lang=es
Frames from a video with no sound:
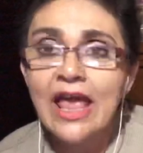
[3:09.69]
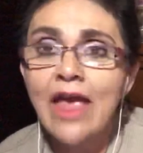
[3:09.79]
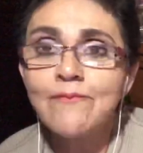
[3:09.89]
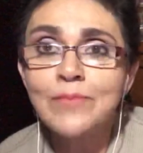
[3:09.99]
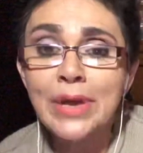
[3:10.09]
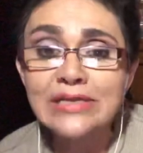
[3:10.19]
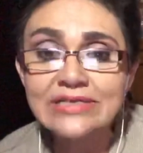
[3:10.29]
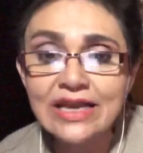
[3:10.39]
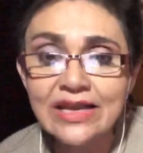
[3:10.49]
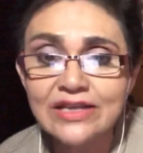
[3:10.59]
En vez
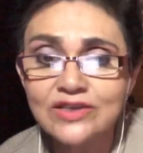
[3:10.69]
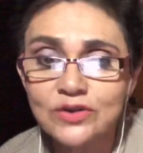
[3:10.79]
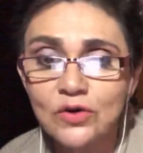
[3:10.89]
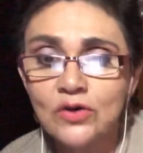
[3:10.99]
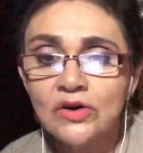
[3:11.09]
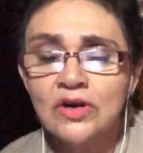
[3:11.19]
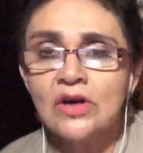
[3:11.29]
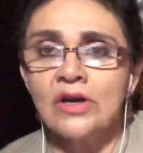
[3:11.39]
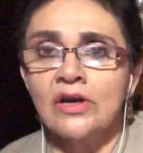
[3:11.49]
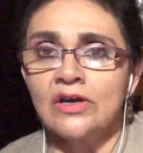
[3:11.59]
de eso,
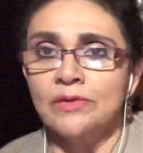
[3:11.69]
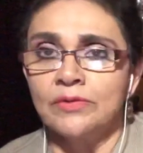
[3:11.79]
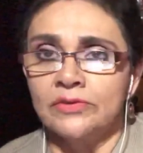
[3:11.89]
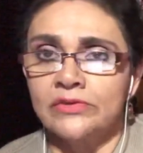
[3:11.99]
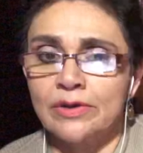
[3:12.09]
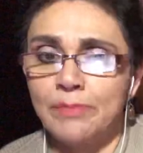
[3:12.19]
se